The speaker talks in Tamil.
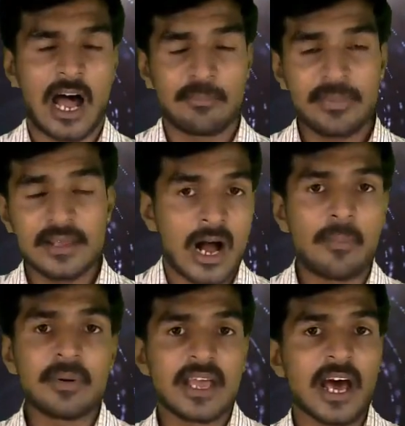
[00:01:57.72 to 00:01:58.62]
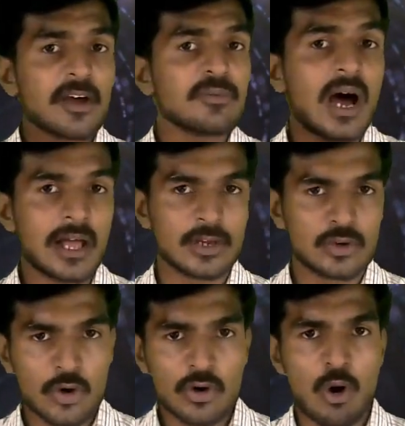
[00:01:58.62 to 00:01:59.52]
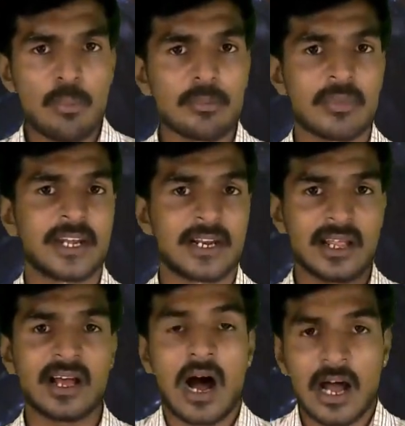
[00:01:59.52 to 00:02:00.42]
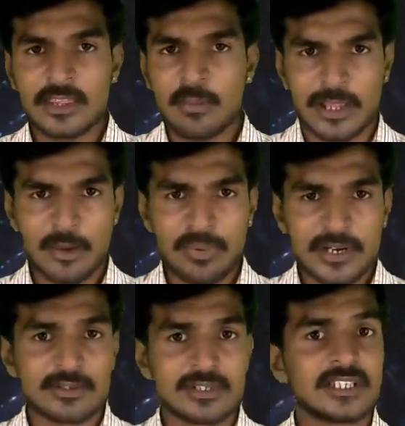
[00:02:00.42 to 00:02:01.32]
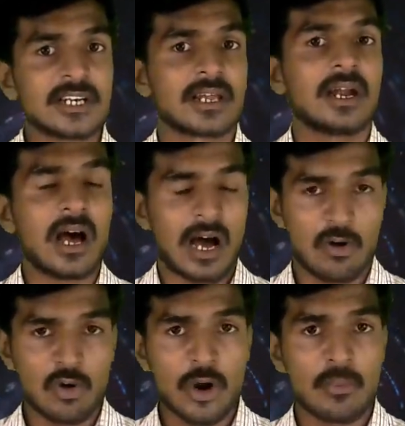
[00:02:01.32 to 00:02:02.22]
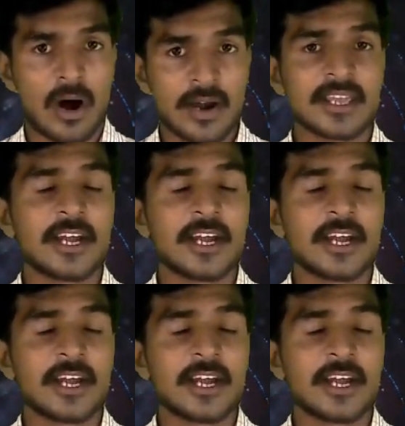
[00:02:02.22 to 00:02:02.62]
அப்படி அப்படி யாராவது அந்த டோரை ஓபன் பண்ணிட்டாங்கன்னா அந்த பதப்படுத்தி வச்சிருக்கிற அவங்களோட பாடி